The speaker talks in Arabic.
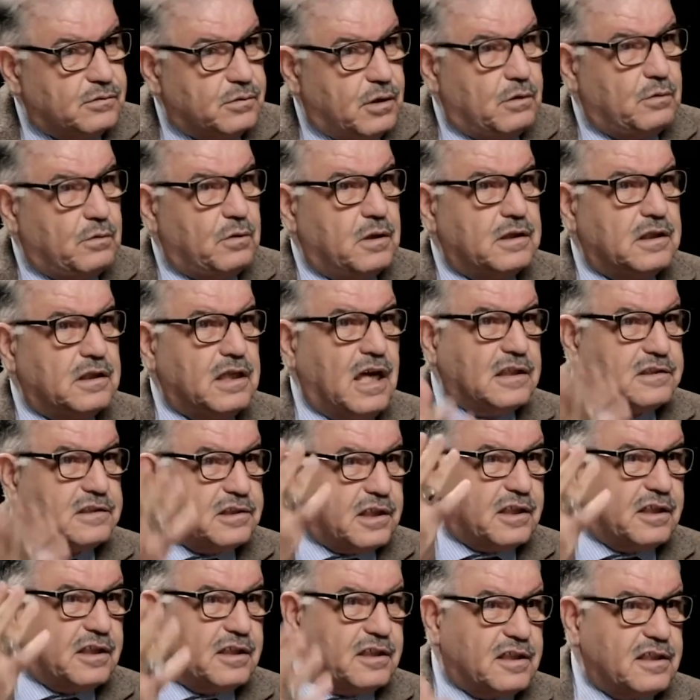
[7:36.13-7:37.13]
وهو
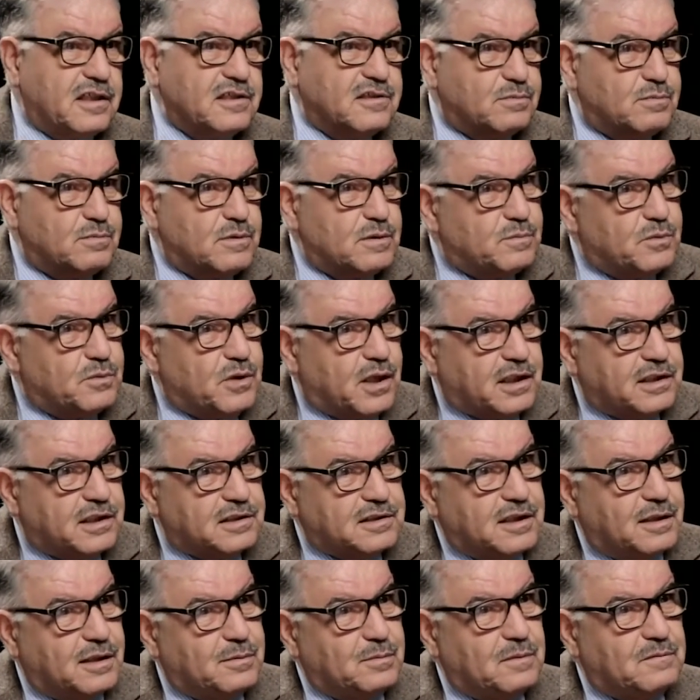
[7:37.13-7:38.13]
الناطق الرسمي
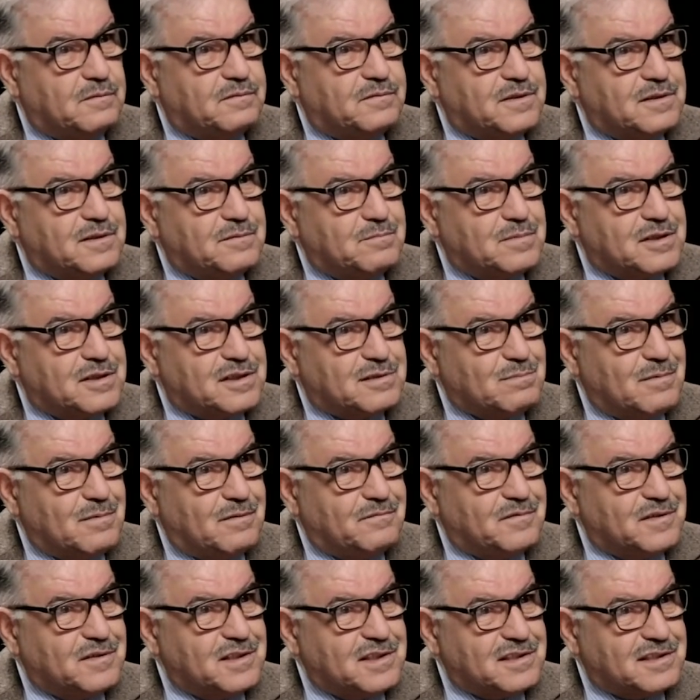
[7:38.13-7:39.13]
بوقتها باسم
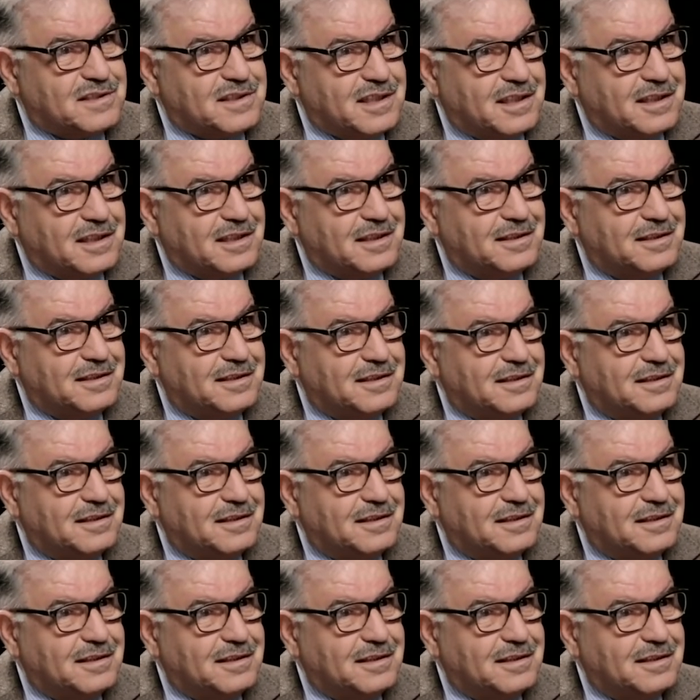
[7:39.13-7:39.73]
الفيزياء